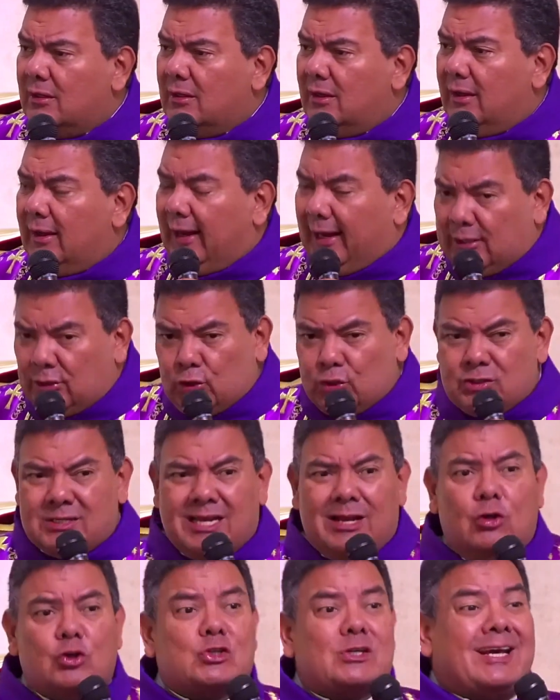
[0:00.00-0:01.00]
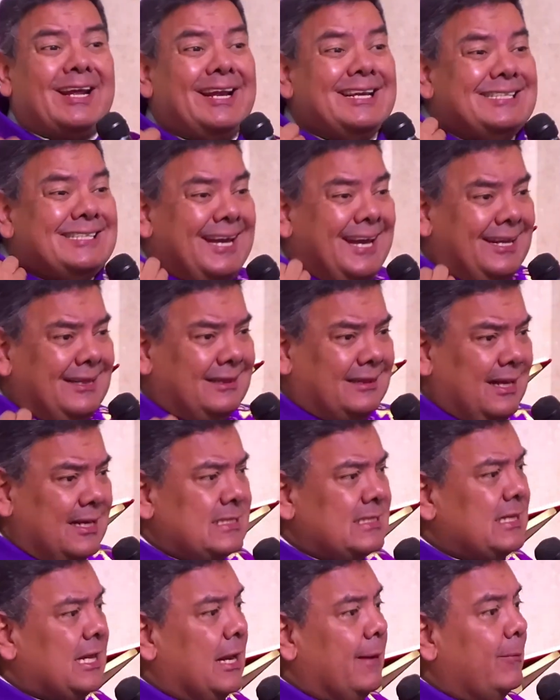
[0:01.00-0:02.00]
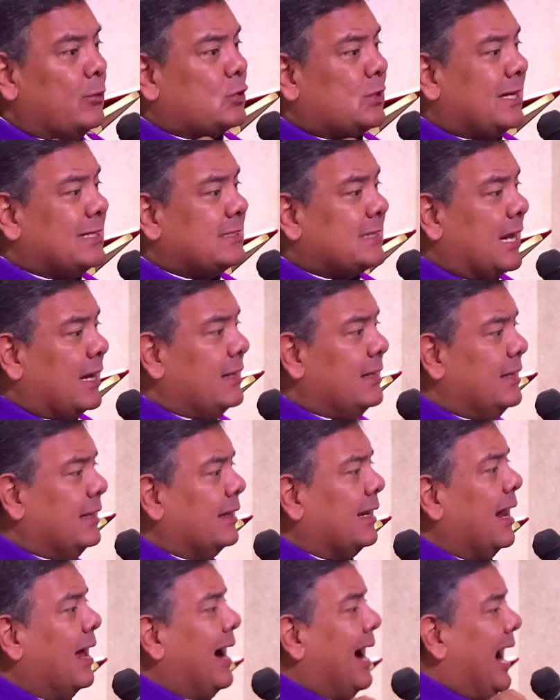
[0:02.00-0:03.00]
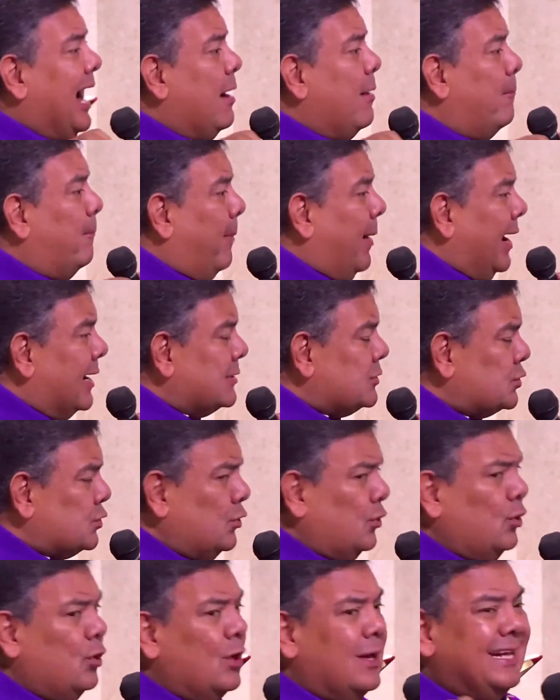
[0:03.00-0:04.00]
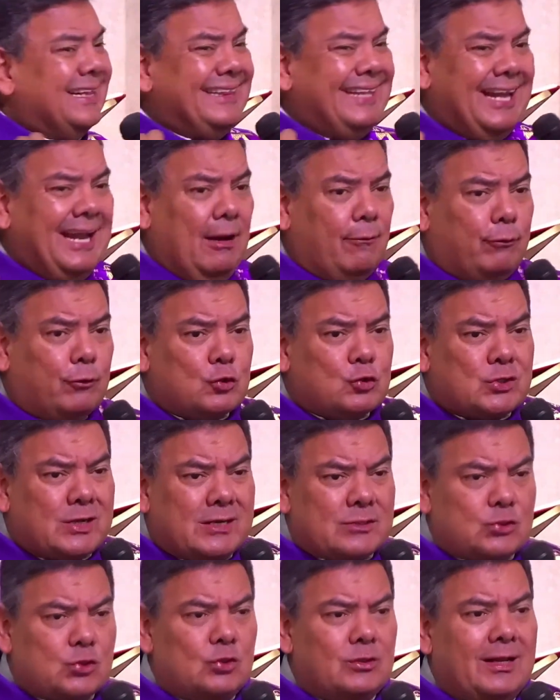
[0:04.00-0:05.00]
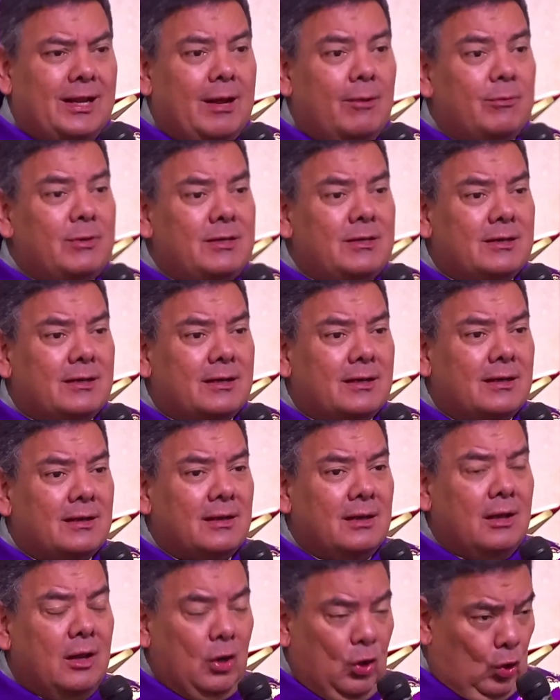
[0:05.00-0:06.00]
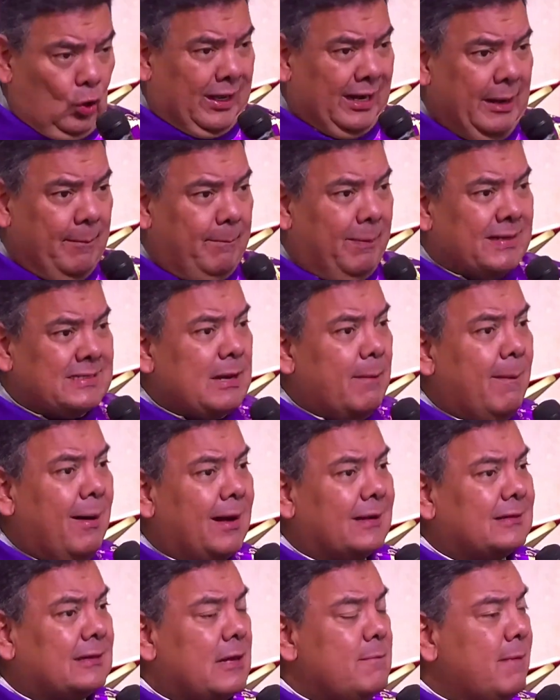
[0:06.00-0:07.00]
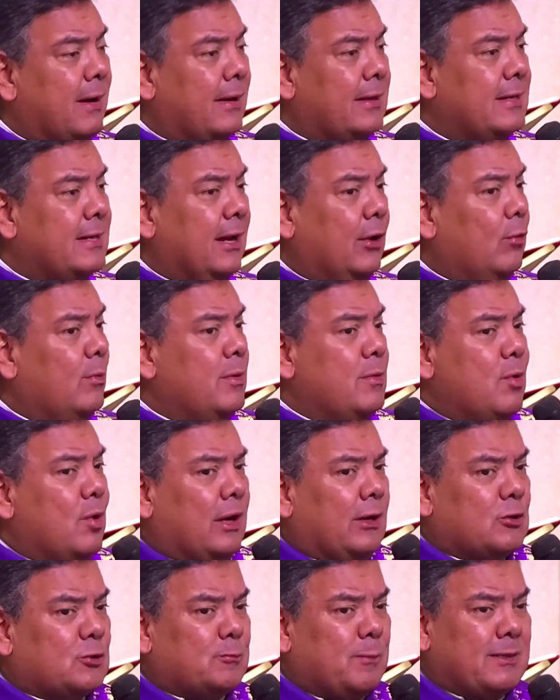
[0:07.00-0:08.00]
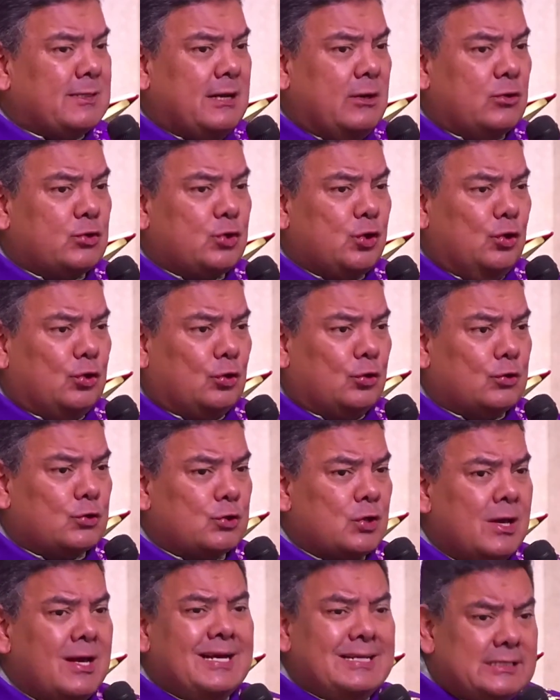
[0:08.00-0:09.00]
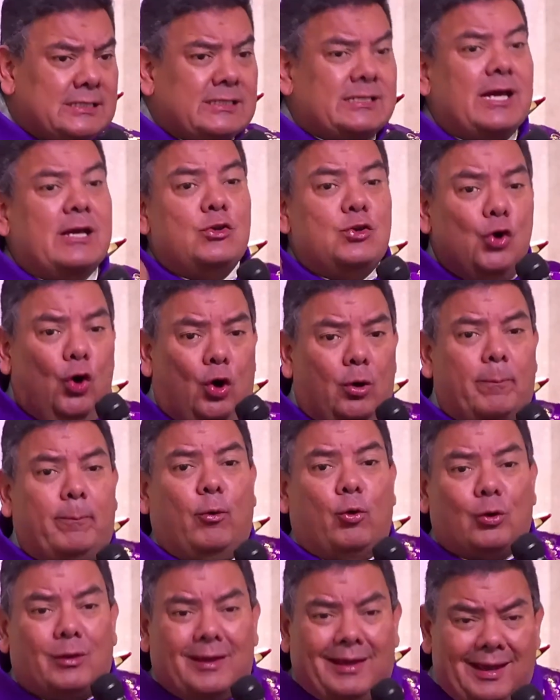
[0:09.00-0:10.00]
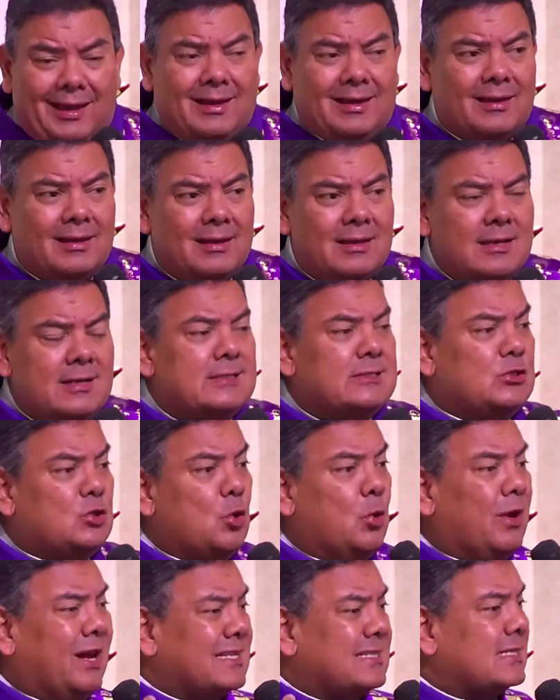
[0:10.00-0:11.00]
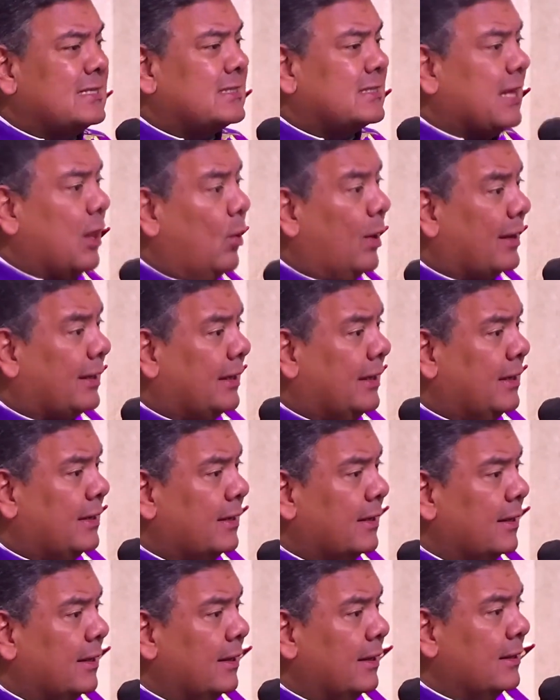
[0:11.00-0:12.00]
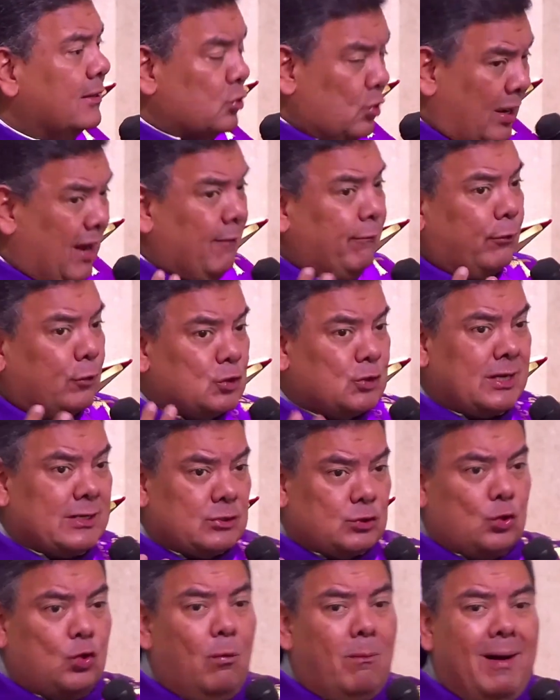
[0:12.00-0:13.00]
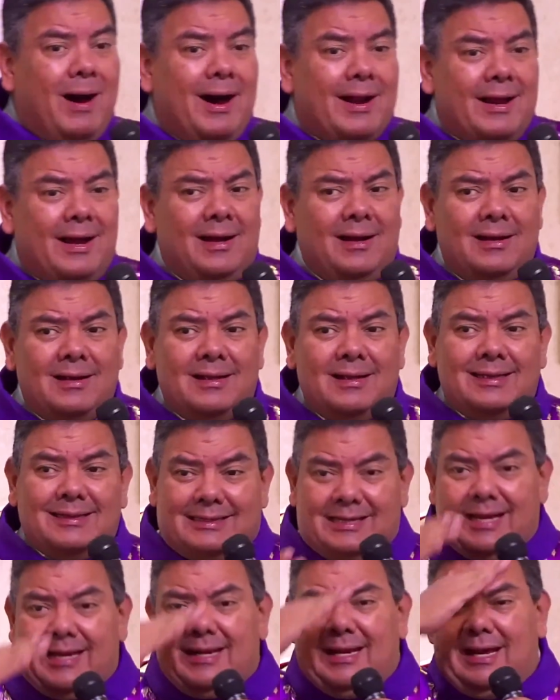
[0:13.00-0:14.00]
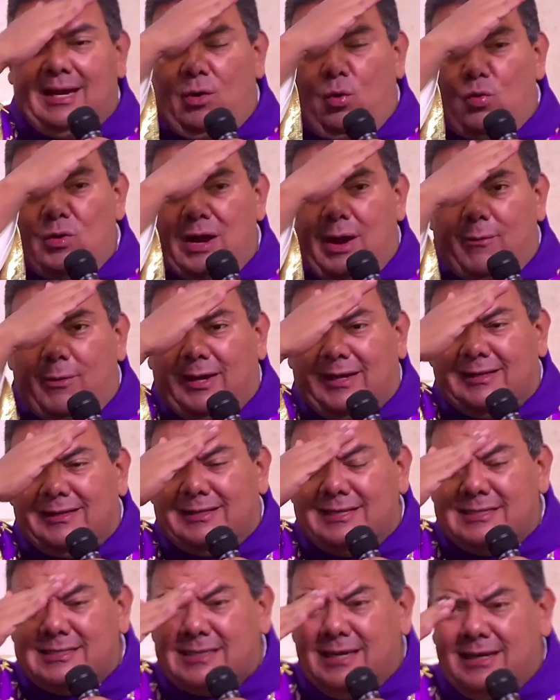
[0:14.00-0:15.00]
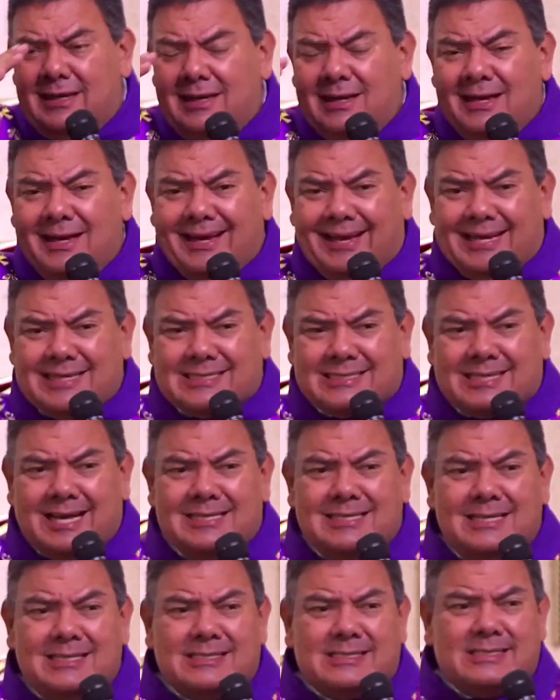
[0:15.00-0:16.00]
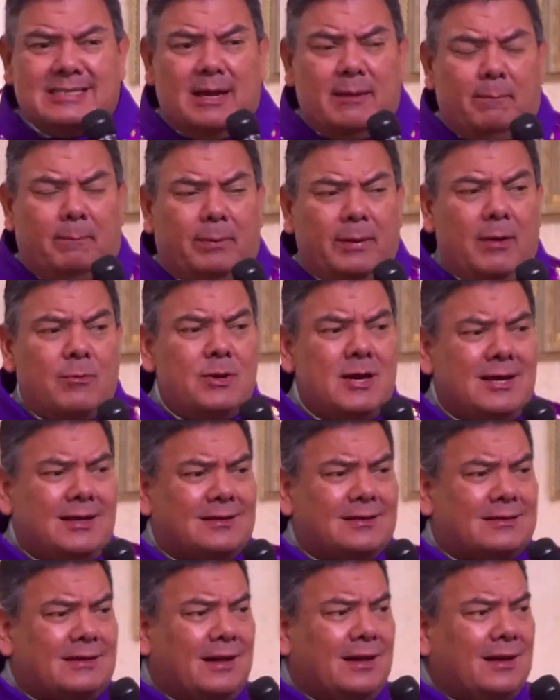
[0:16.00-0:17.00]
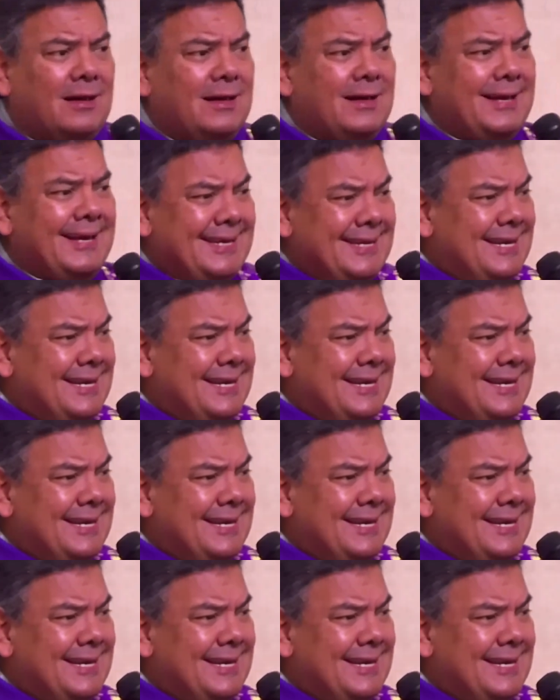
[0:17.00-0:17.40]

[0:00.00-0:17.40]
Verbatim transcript: Entonces los creyentes tenemos que salir al paso de la frustración de la vida. Lo que le pasa a Marta y María es lo mismo que nos pasa a nosotros. Señor, ¿por qué? Si hubieras estado aquí. Entonces la frustración humana tiene una vértice que está allí siempre abierta y